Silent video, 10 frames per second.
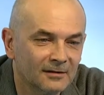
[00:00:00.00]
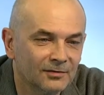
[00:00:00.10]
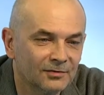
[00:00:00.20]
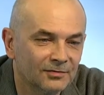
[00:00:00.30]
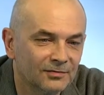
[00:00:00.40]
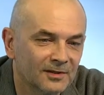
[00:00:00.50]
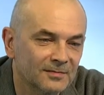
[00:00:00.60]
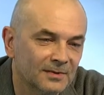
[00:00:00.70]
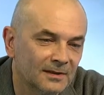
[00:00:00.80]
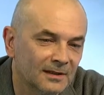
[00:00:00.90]
То есть у нас
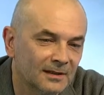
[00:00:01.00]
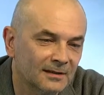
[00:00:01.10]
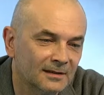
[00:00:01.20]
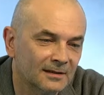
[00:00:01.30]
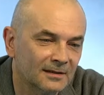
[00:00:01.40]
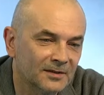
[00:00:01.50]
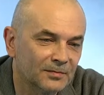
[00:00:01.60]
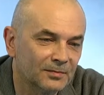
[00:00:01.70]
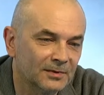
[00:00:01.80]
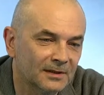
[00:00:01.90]
была а,
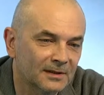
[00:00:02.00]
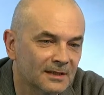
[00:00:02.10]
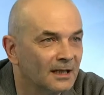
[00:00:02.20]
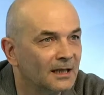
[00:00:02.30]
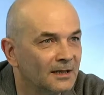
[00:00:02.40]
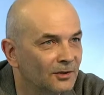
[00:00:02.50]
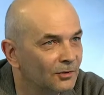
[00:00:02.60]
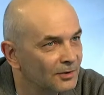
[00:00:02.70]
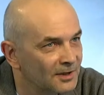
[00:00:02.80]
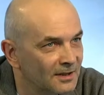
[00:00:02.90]
республика
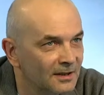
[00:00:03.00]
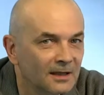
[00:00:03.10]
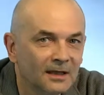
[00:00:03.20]
Саха-Якутия.